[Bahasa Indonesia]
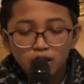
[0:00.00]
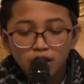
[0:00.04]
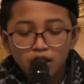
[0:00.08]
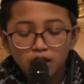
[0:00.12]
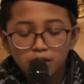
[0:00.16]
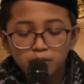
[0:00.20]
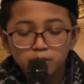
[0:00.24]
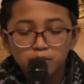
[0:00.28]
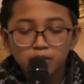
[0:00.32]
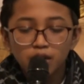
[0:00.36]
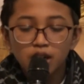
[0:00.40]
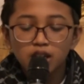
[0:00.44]

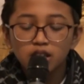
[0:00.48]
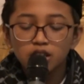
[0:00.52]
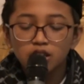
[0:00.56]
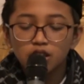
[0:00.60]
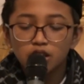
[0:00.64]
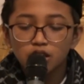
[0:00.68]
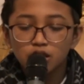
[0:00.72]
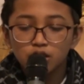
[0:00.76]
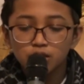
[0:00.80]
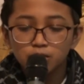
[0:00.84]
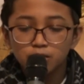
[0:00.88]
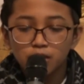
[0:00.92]
kembali
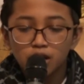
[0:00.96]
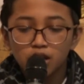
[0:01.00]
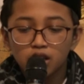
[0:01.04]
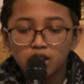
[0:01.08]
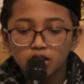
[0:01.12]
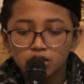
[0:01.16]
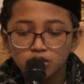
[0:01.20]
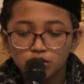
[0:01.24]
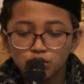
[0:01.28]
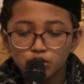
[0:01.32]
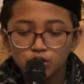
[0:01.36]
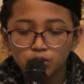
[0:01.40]
ke rumah
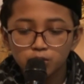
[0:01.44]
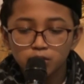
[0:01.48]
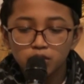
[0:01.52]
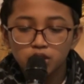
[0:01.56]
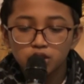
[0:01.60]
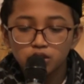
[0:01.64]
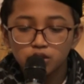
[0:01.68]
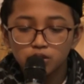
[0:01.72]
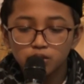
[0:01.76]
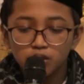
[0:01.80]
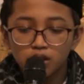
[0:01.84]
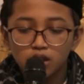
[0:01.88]
langsung
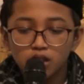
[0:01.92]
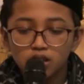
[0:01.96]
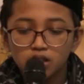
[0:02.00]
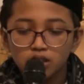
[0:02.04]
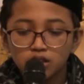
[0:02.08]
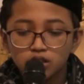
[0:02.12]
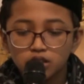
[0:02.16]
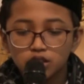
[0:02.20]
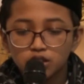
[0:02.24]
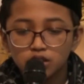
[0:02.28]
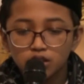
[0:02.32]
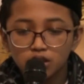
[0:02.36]

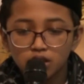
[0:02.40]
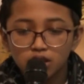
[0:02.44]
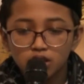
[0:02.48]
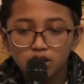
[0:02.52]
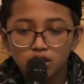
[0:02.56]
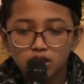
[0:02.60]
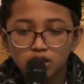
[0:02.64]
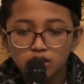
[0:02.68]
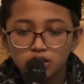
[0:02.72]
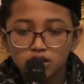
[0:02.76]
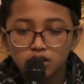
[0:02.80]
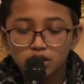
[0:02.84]
menjual
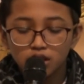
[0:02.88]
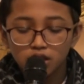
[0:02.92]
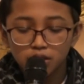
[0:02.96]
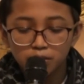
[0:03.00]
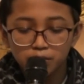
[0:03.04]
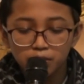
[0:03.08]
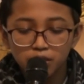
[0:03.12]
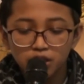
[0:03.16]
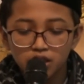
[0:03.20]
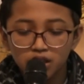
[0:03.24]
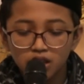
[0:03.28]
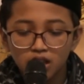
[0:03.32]
se
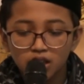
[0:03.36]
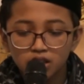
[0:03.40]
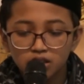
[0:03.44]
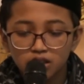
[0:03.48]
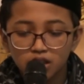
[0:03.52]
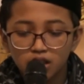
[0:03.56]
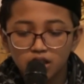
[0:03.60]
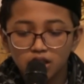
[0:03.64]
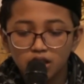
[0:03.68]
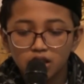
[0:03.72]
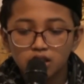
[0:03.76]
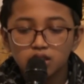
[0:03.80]
sebidang
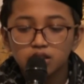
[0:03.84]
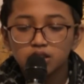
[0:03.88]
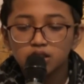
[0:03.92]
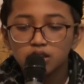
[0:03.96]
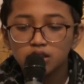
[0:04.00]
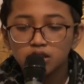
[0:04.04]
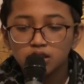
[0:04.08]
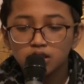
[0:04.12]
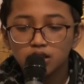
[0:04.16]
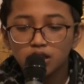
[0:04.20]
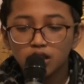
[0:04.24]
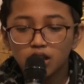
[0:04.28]
tanah
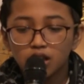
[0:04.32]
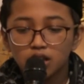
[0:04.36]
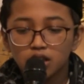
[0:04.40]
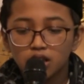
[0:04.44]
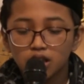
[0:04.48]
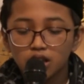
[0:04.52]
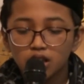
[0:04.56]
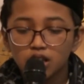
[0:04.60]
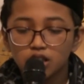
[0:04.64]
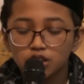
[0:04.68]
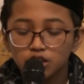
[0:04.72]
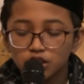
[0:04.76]
dengan
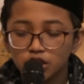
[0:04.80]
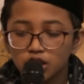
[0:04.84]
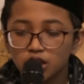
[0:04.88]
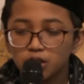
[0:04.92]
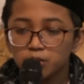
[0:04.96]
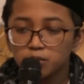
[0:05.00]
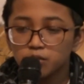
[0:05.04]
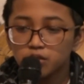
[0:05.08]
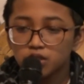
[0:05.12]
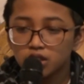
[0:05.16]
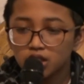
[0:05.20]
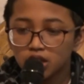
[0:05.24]
harga
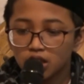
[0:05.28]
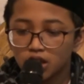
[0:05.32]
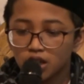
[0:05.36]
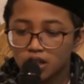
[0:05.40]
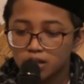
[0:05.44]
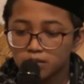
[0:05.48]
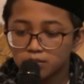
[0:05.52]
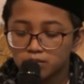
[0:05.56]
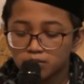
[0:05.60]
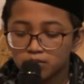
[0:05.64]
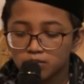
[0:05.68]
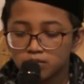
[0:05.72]
seribu
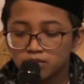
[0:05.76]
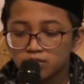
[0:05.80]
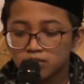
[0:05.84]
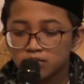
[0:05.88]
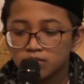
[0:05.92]
dirham.